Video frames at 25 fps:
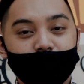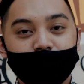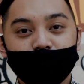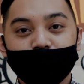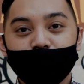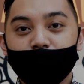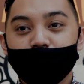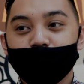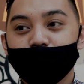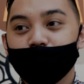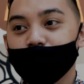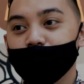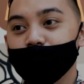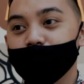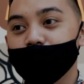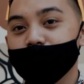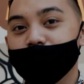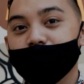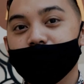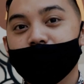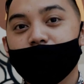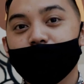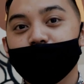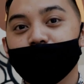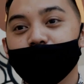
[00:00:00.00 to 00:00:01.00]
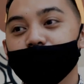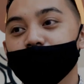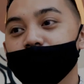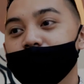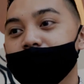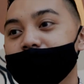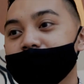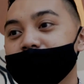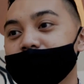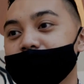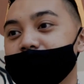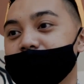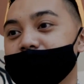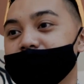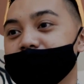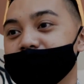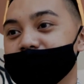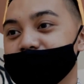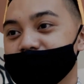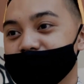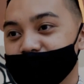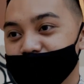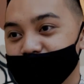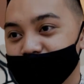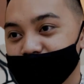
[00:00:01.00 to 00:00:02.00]
e, 50 30-an lah.
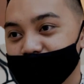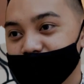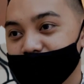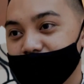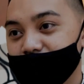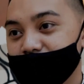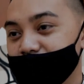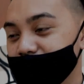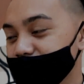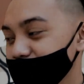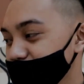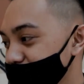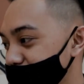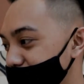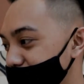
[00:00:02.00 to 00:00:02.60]
Kayak gitu,